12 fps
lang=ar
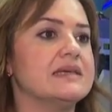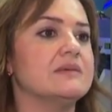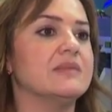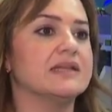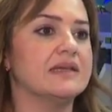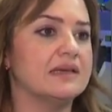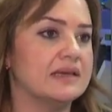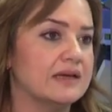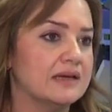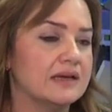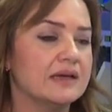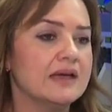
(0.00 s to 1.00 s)

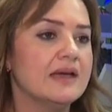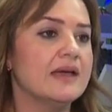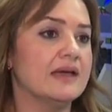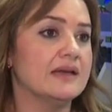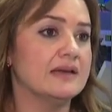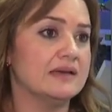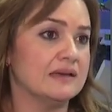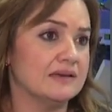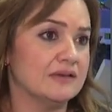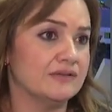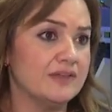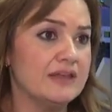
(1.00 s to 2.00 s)
مثل
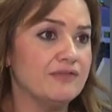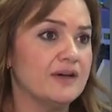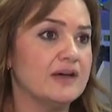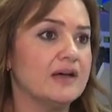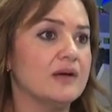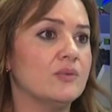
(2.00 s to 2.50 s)
الفيفا